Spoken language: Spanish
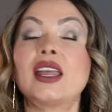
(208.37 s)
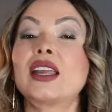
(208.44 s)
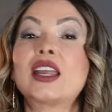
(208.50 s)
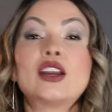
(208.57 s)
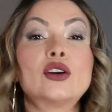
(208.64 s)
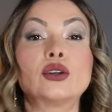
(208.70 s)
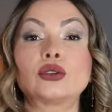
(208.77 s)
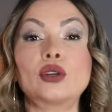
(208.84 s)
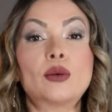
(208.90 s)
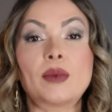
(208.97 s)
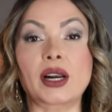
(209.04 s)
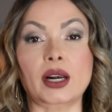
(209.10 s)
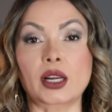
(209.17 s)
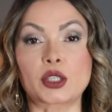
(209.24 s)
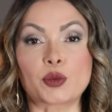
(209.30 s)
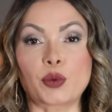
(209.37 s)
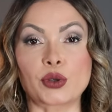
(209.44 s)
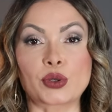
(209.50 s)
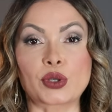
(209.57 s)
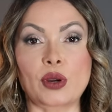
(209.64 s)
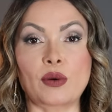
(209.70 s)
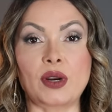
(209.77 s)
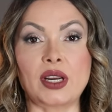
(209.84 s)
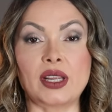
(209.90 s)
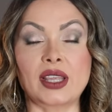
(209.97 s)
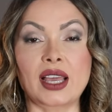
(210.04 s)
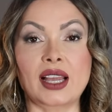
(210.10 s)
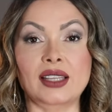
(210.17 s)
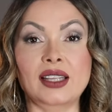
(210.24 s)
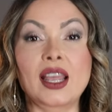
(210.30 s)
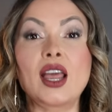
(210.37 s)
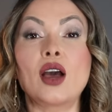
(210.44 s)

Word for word: que no toma responsabilidad